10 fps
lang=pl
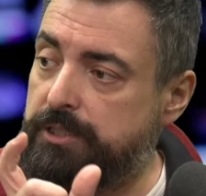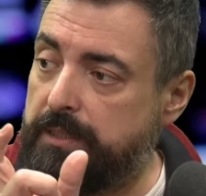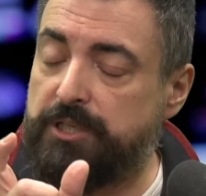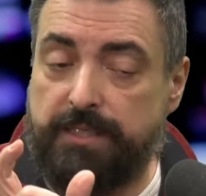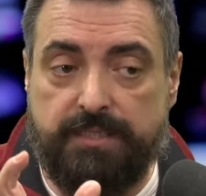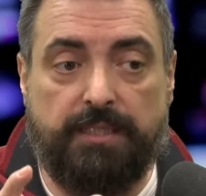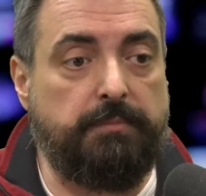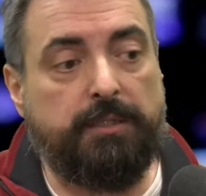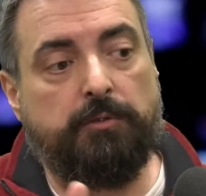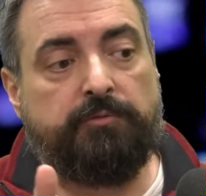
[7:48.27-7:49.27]
że tam 6
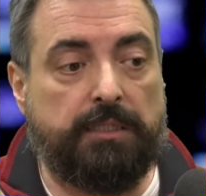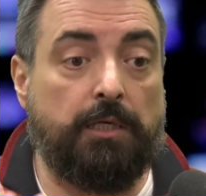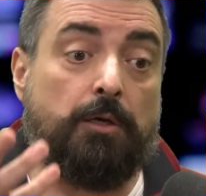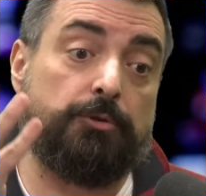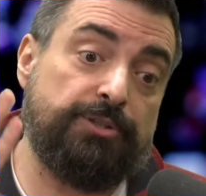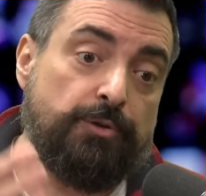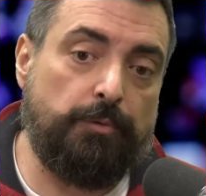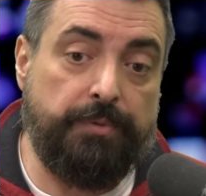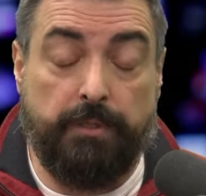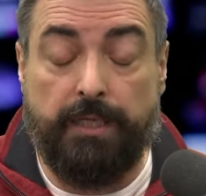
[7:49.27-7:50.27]
centymetrów, dlatego się
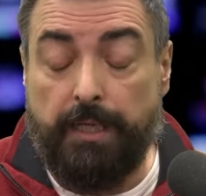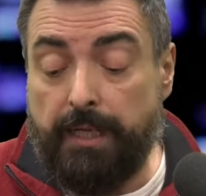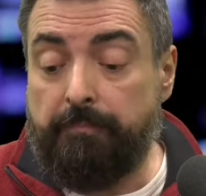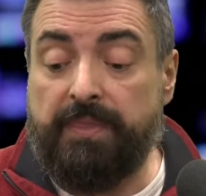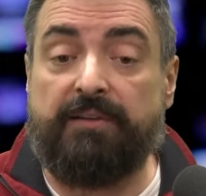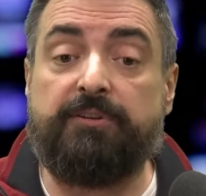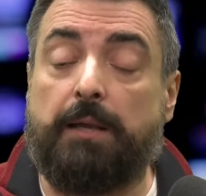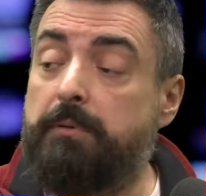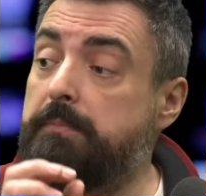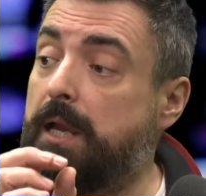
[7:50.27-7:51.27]
zgubiły. Nawet,
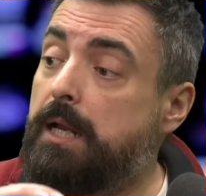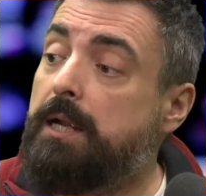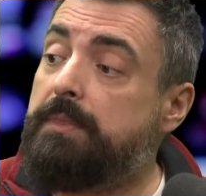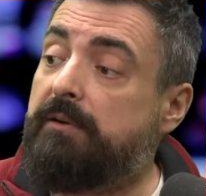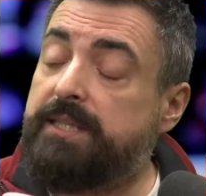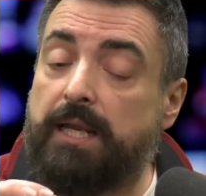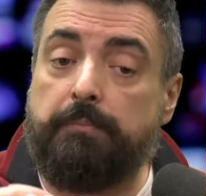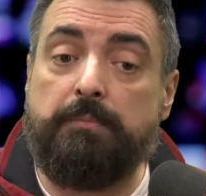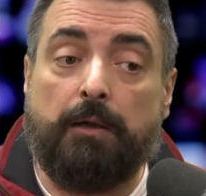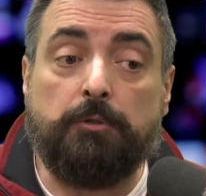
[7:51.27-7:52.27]
jakby, mia, nawet
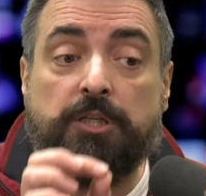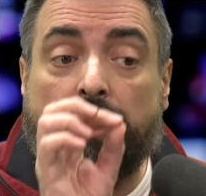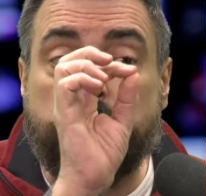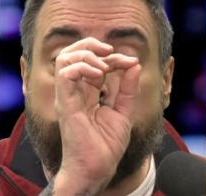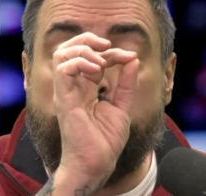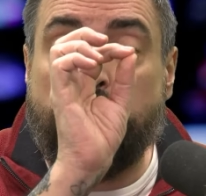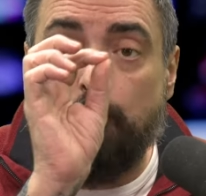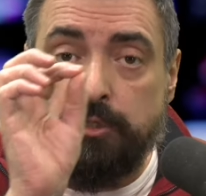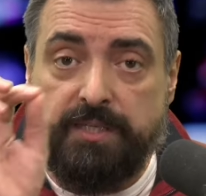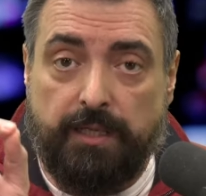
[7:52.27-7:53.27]
jakby, miał, jakby to był
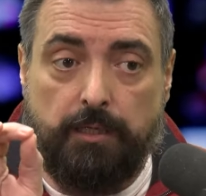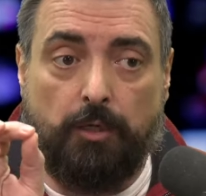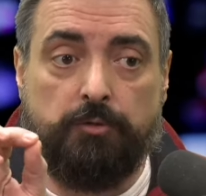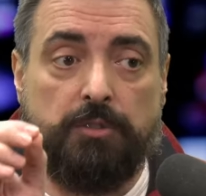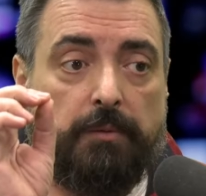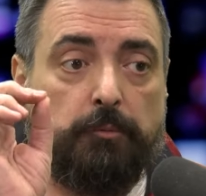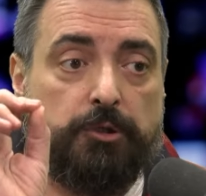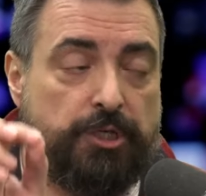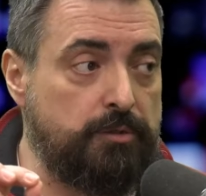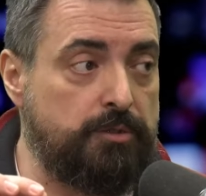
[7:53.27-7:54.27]
włosek, on nie mógł
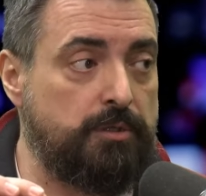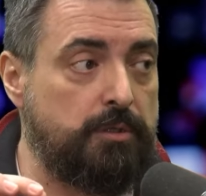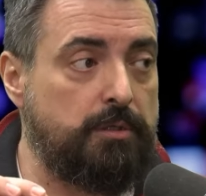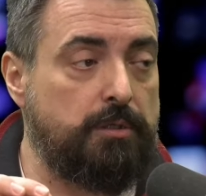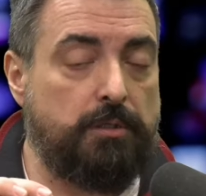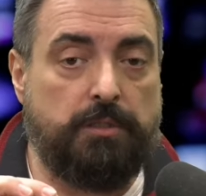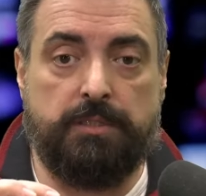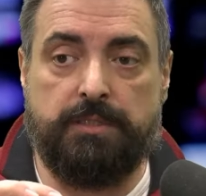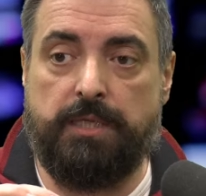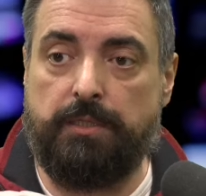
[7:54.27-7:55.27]
się,
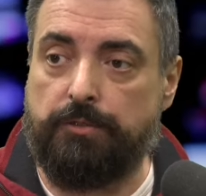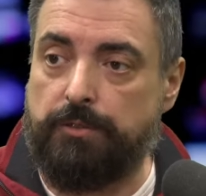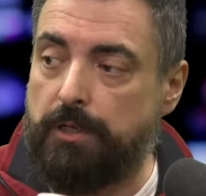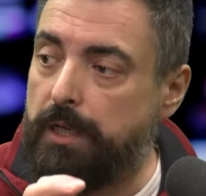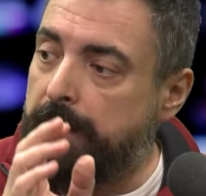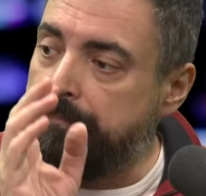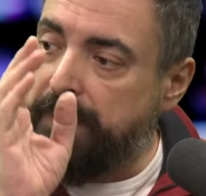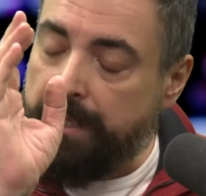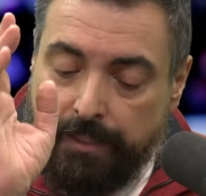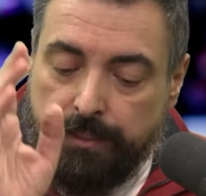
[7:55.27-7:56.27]
zginąć.
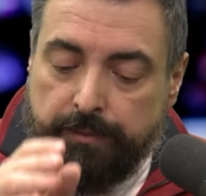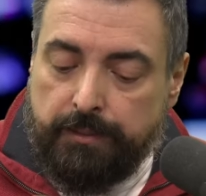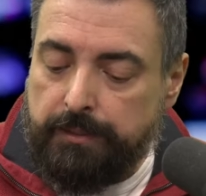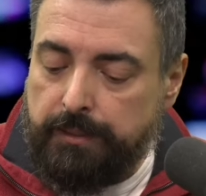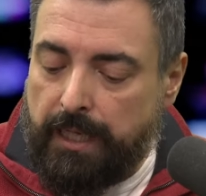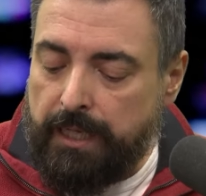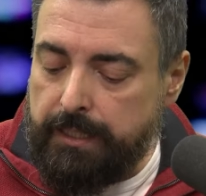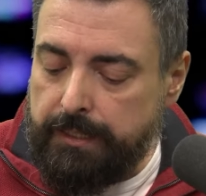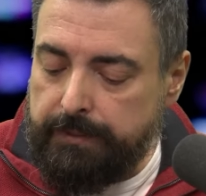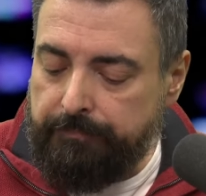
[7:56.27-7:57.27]

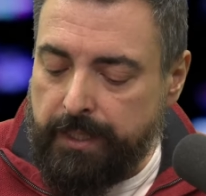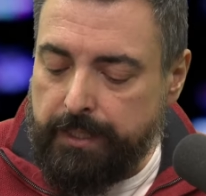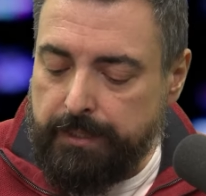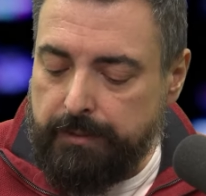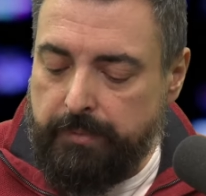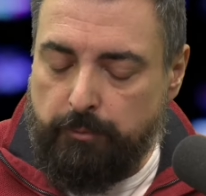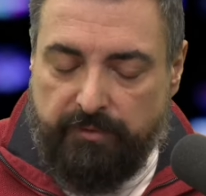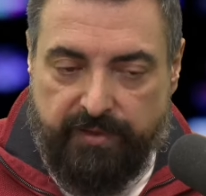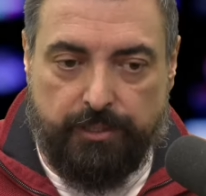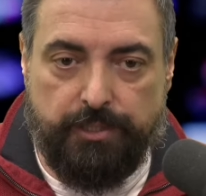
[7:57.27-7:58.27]
ale były
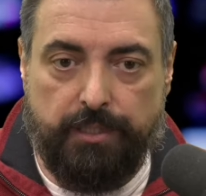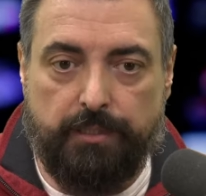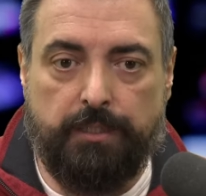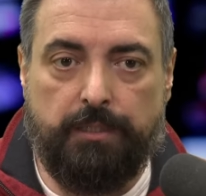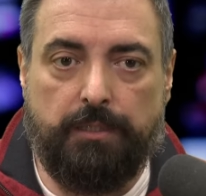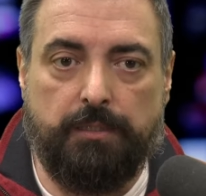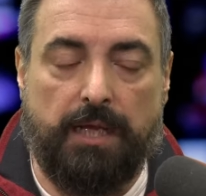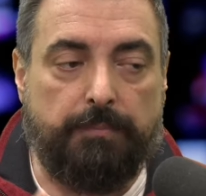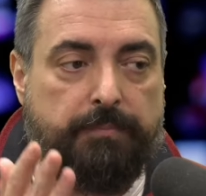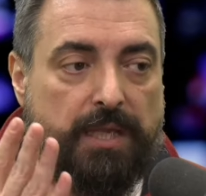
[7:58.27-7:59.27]
większe. I
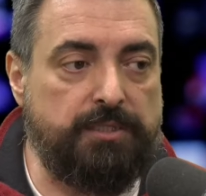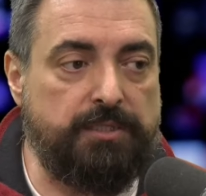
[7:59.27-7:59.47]
tak, 5